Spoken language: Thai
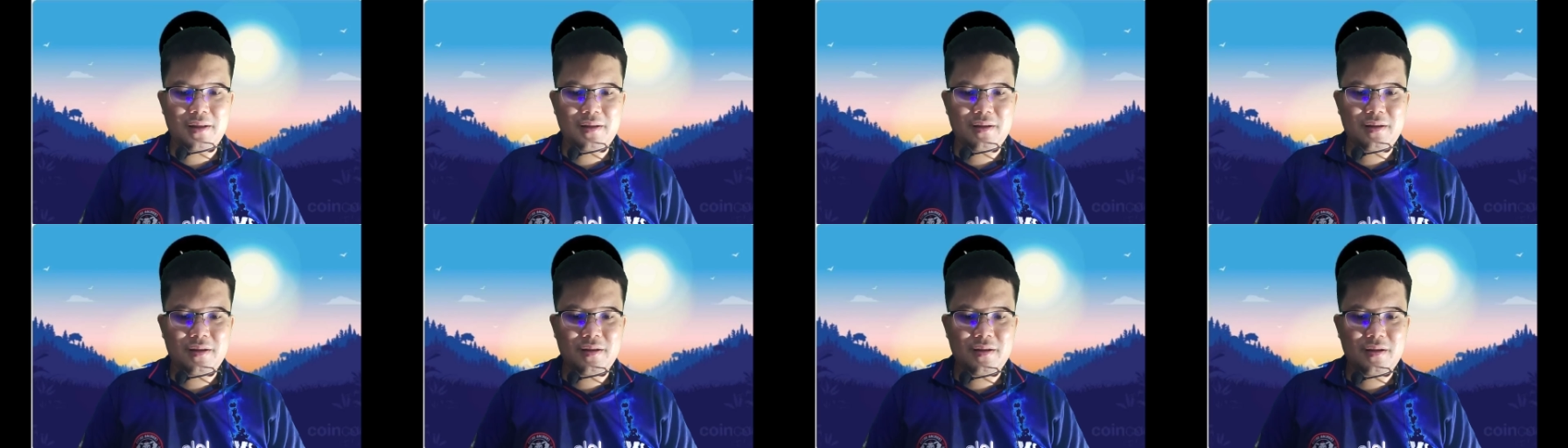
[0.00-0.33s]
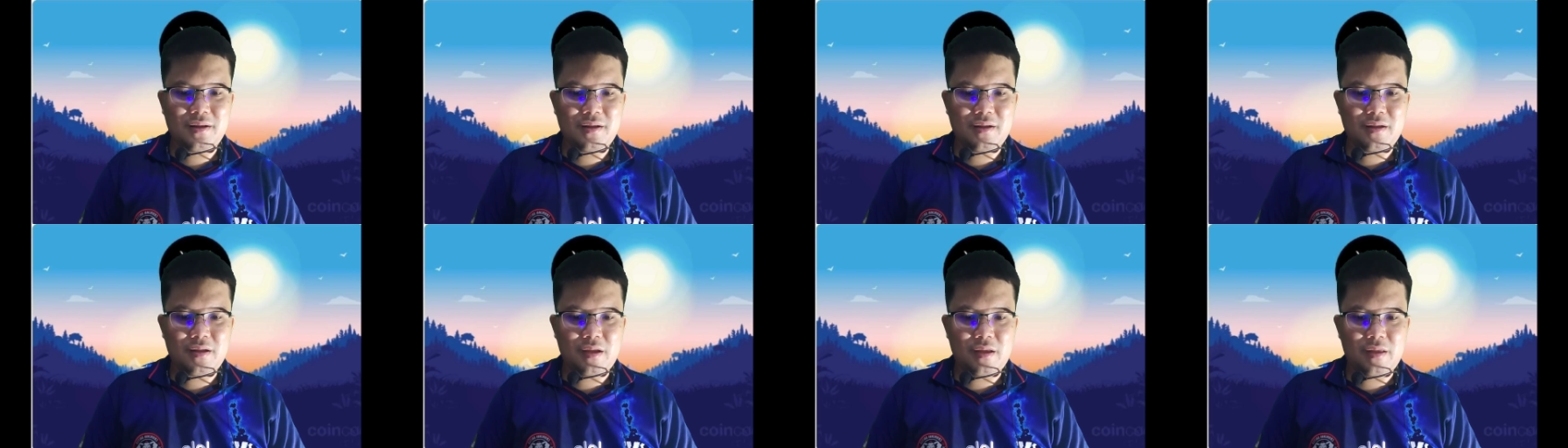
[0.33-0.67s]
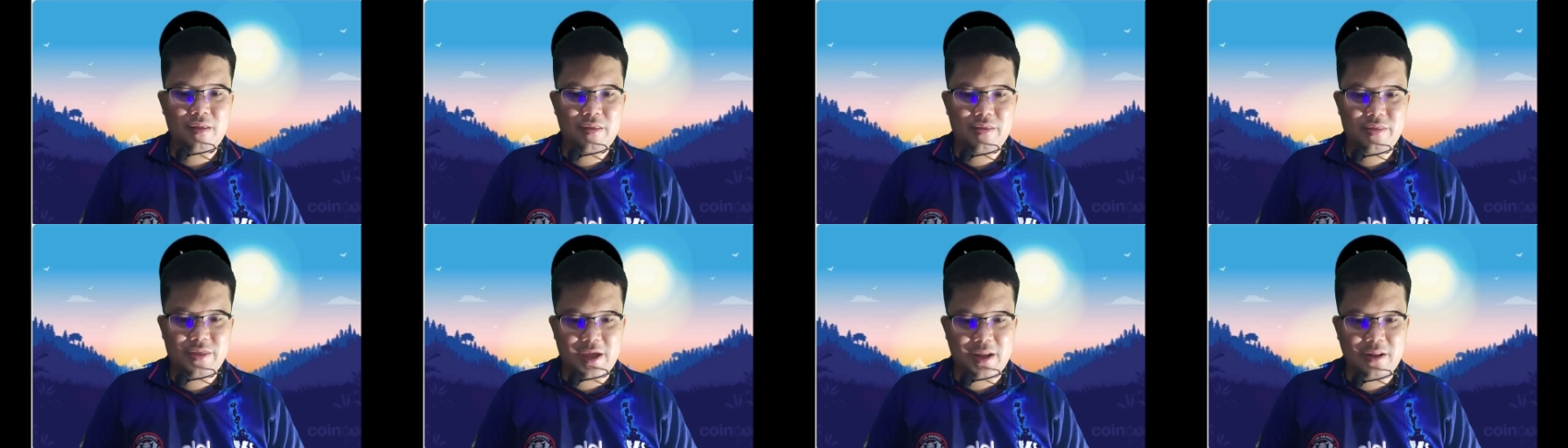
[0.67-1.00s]
ญ
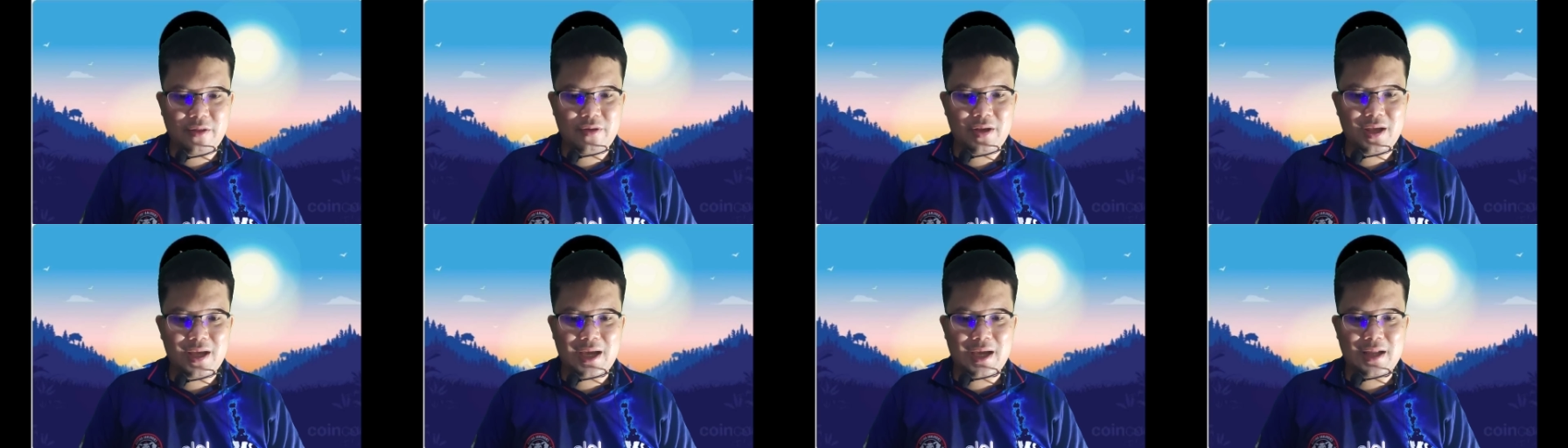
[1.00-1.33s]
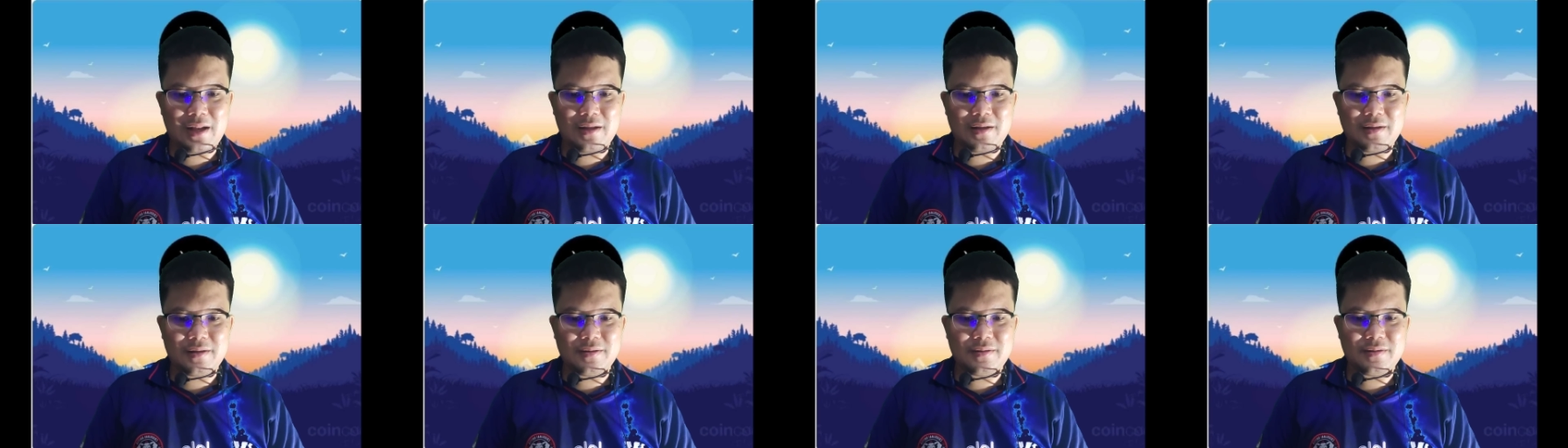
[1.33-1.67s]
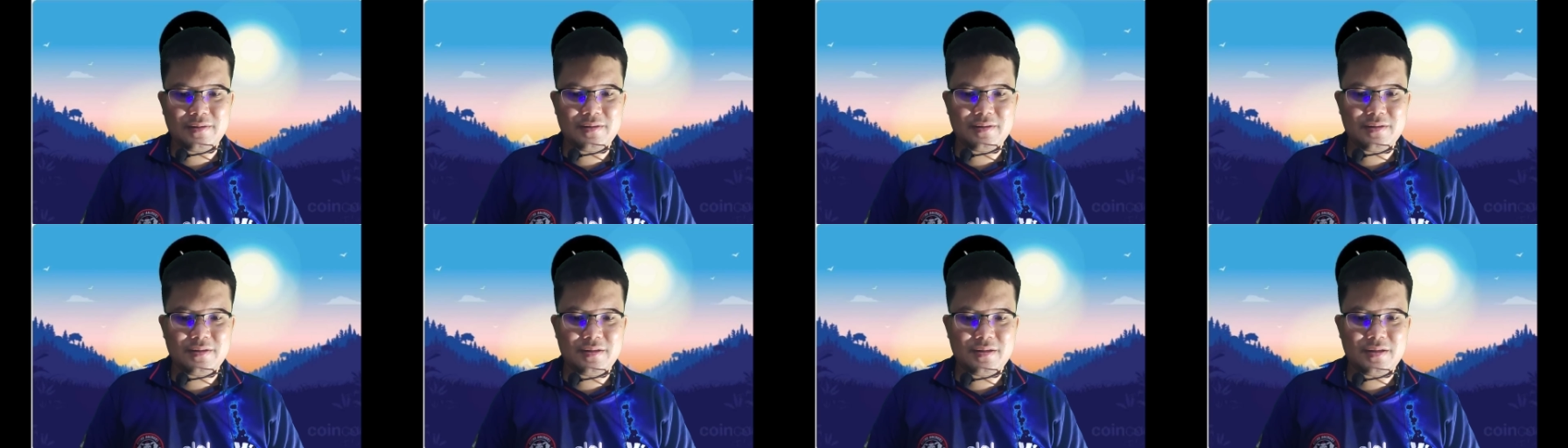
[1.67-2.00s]
เซนด้วยกัน
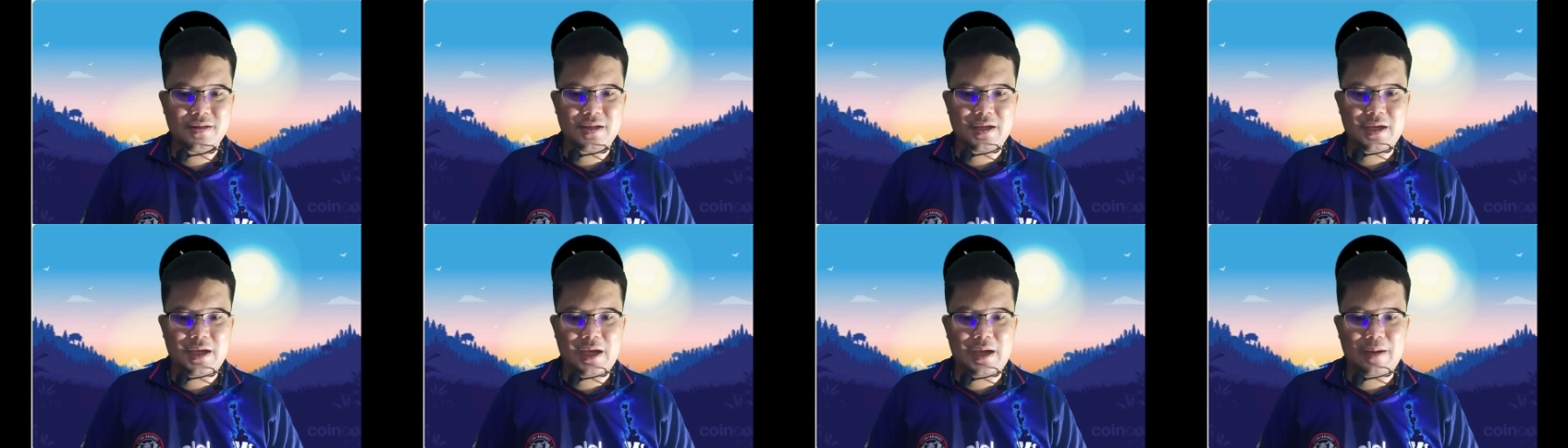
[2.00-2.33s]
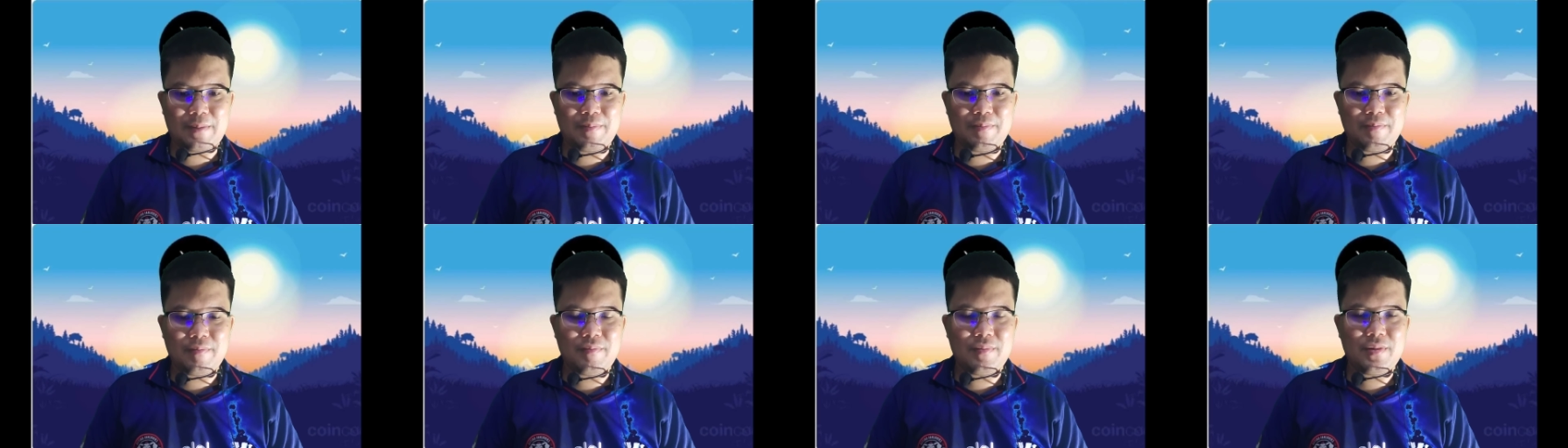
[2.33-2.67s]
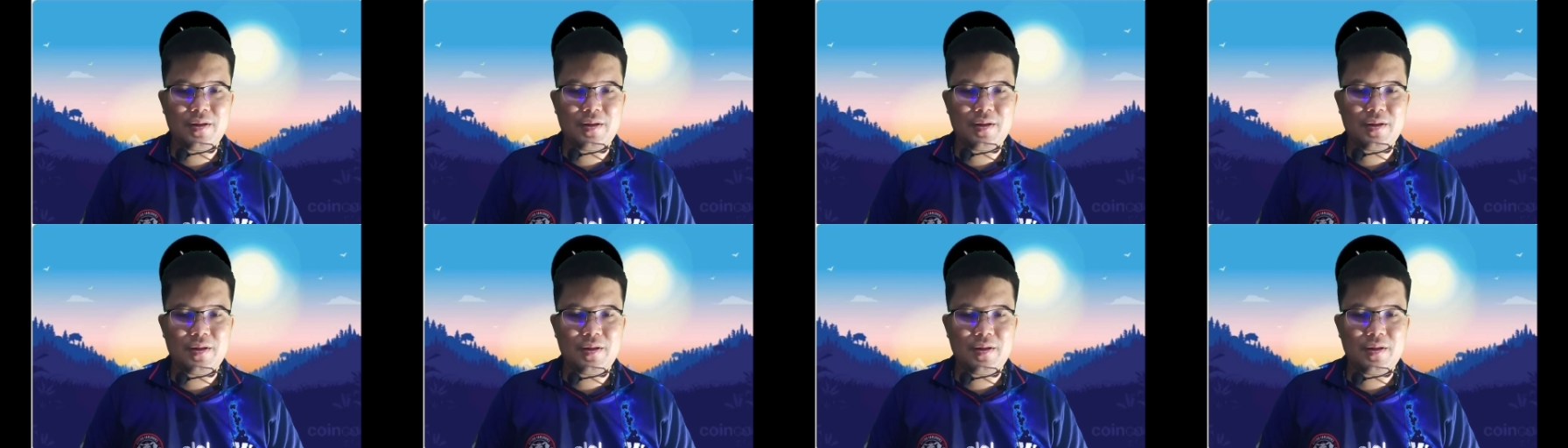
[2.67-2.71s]
นะครับ